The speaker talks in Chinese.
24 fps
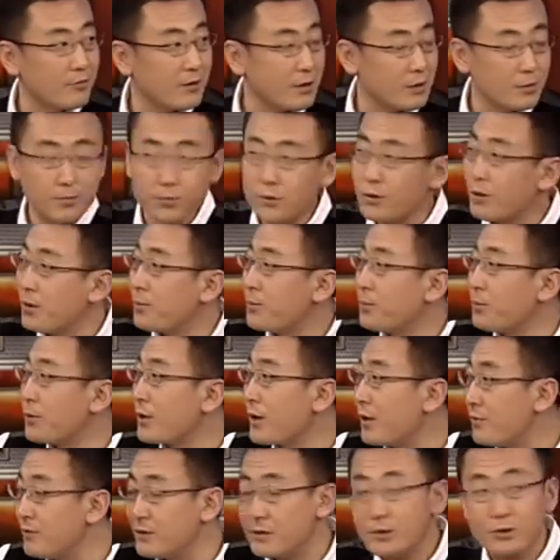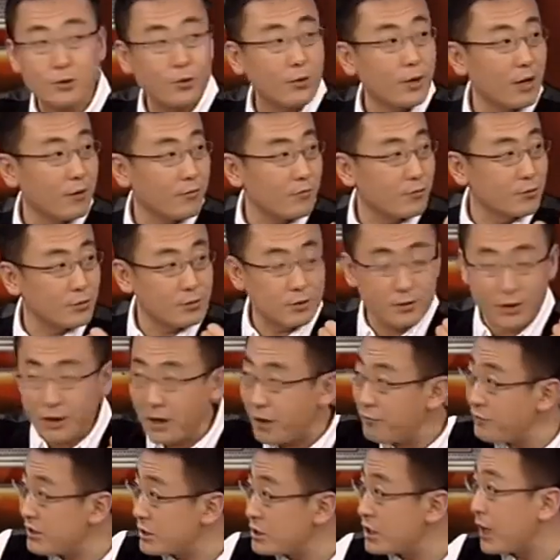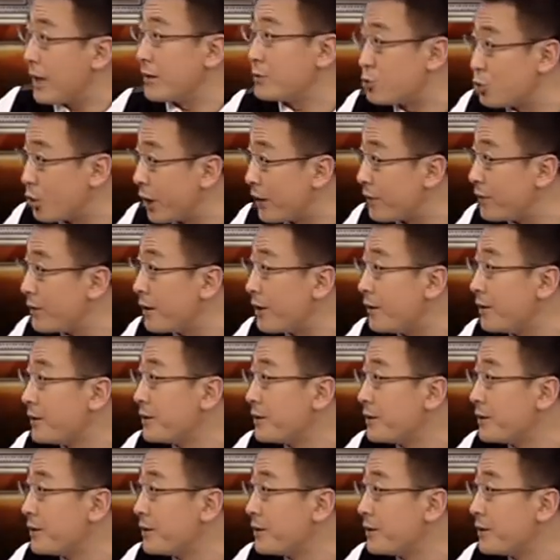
卫不是不是捍卫自由、捍卫捍卫产权的